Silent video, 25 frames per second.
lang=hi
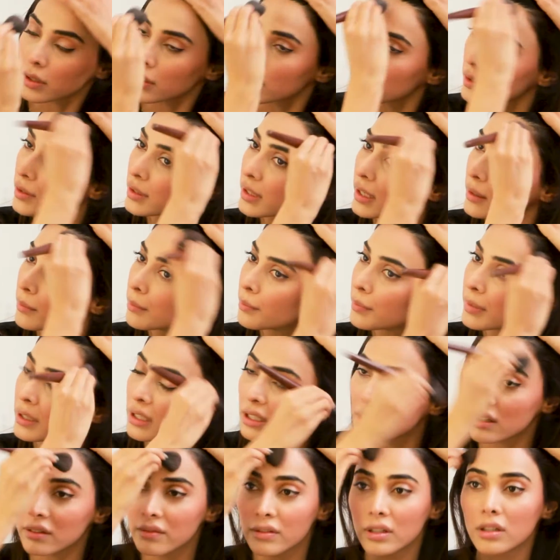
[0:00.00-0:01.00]
बिकॉज आई
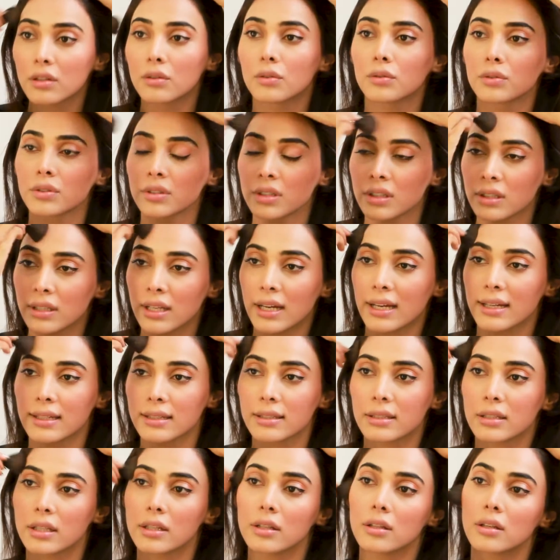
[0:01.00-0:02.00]
बिलीव इट लुक्स
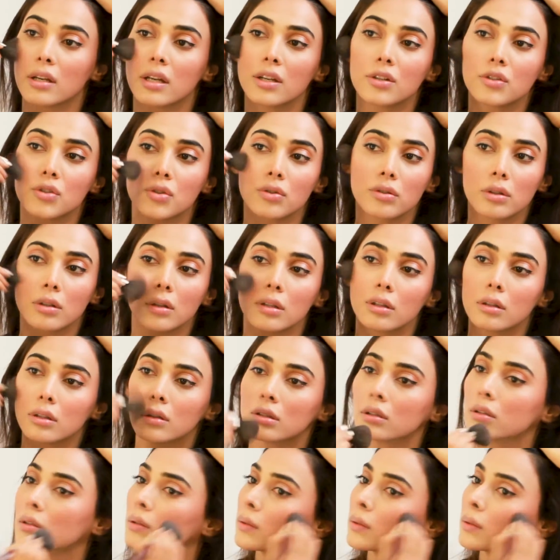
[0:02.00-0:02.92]
नाइस एंड नेचुरल